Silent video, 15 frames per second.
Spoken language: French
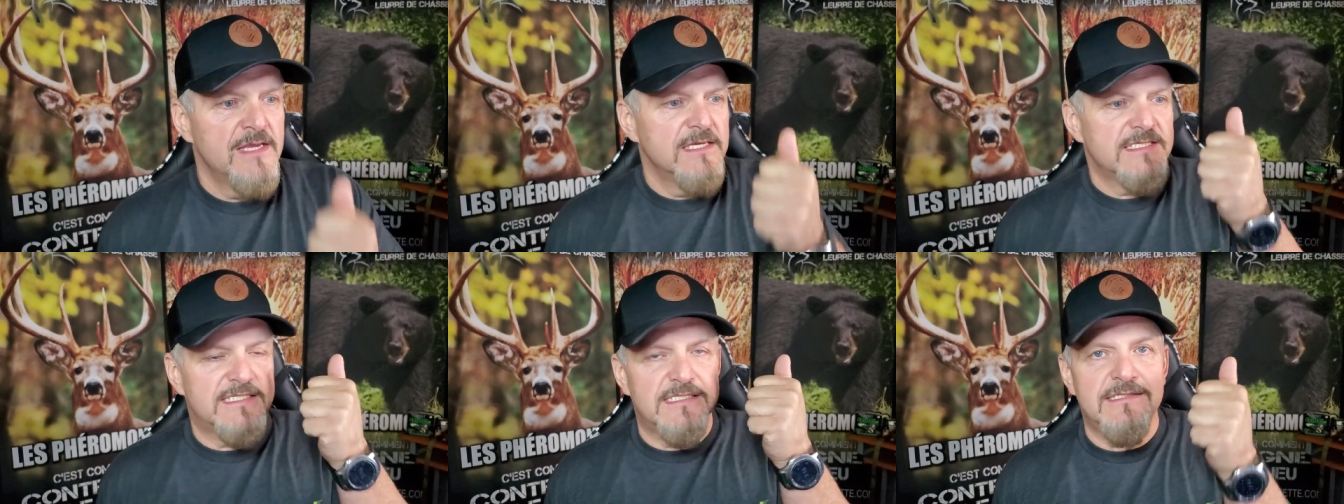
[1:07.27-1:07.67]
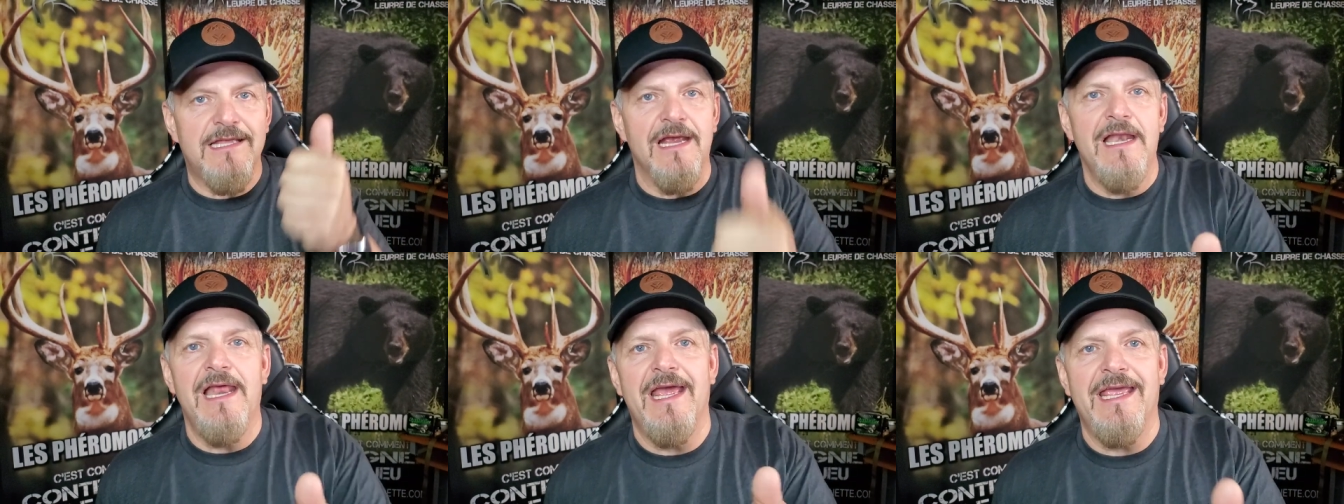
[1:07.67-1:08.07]
Si
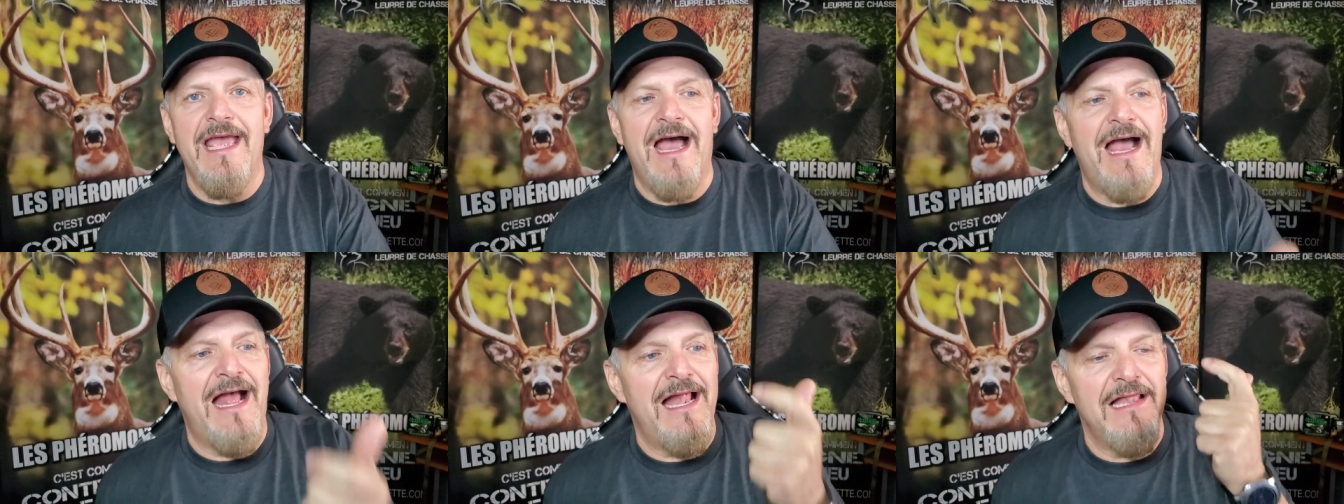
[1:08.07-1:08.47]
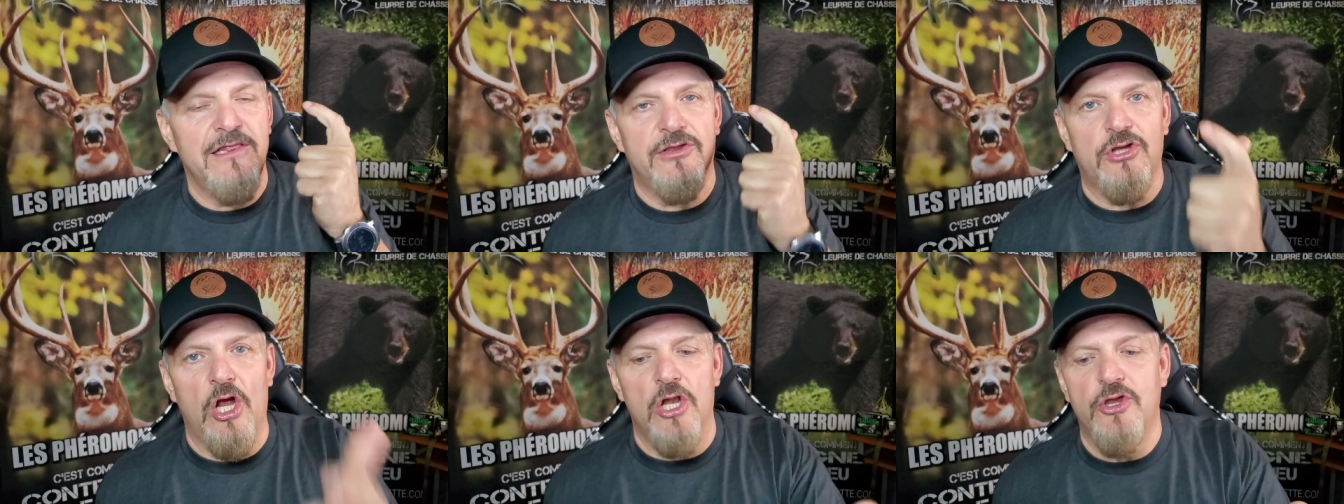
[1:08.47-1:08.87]
t'es
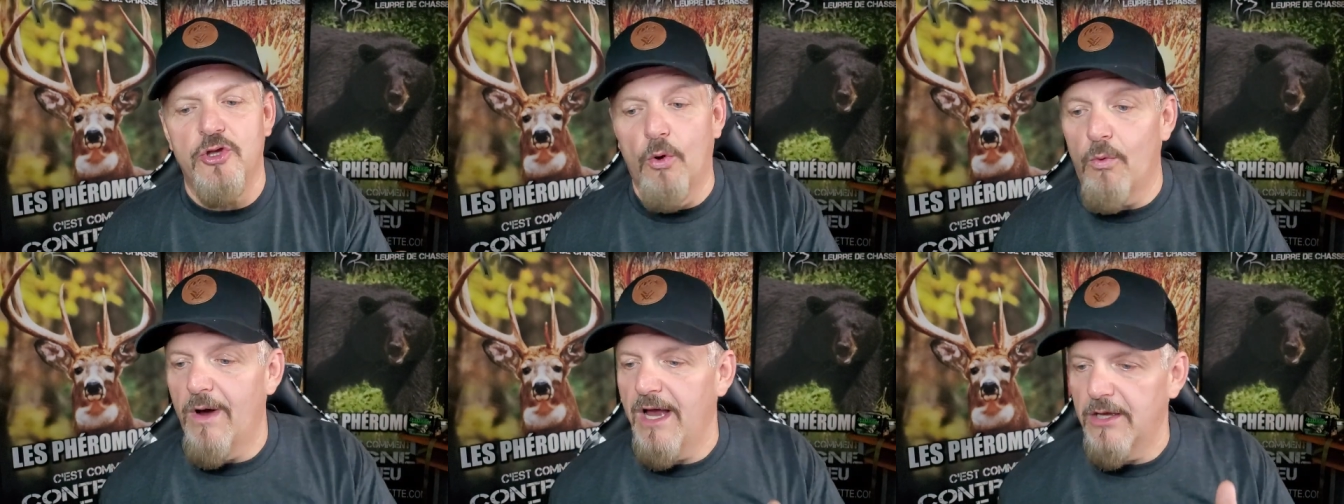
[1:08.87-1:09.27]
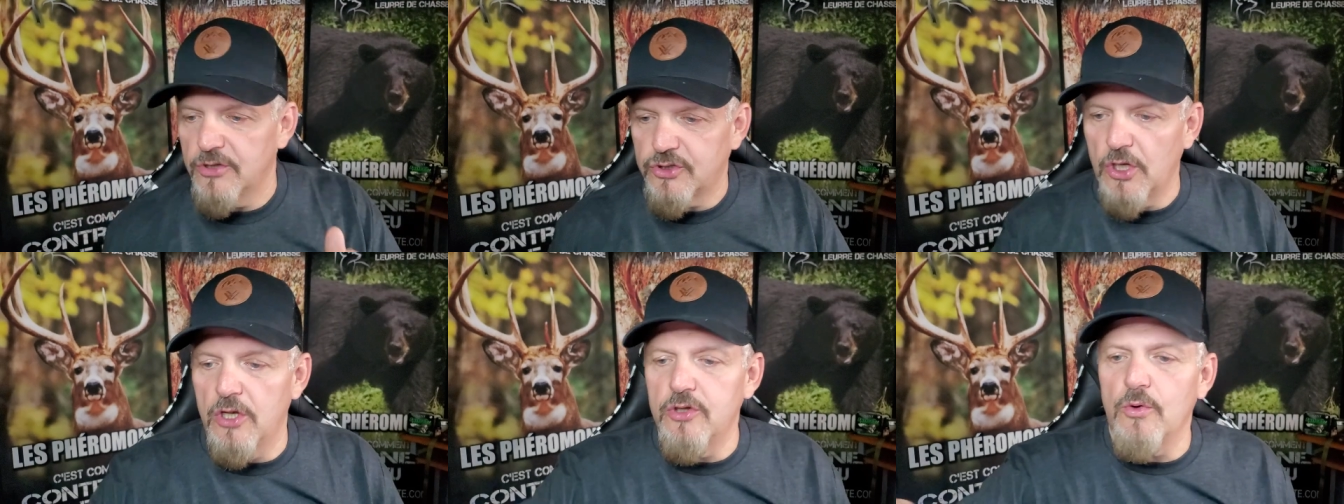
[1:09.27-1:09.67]
légal, t'as le droit,
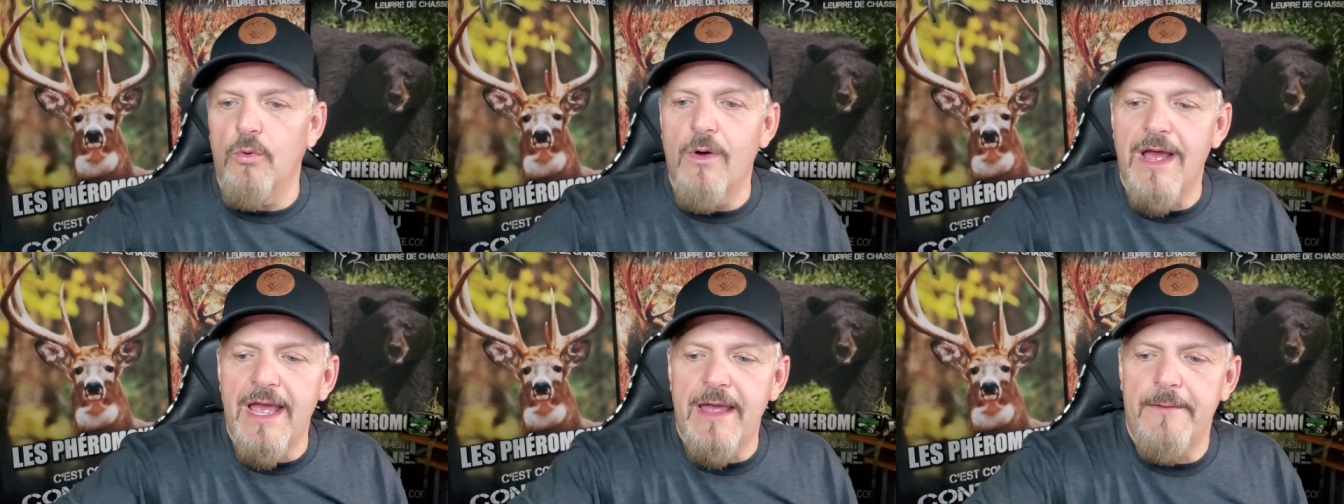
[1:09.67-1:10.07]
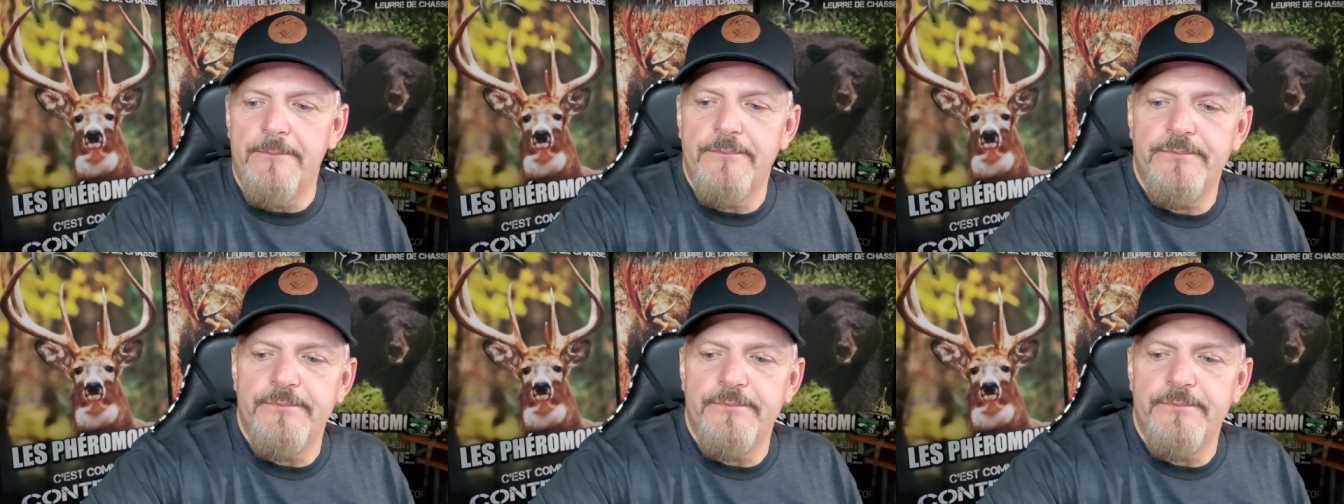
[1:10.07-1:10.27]
t'as le droit,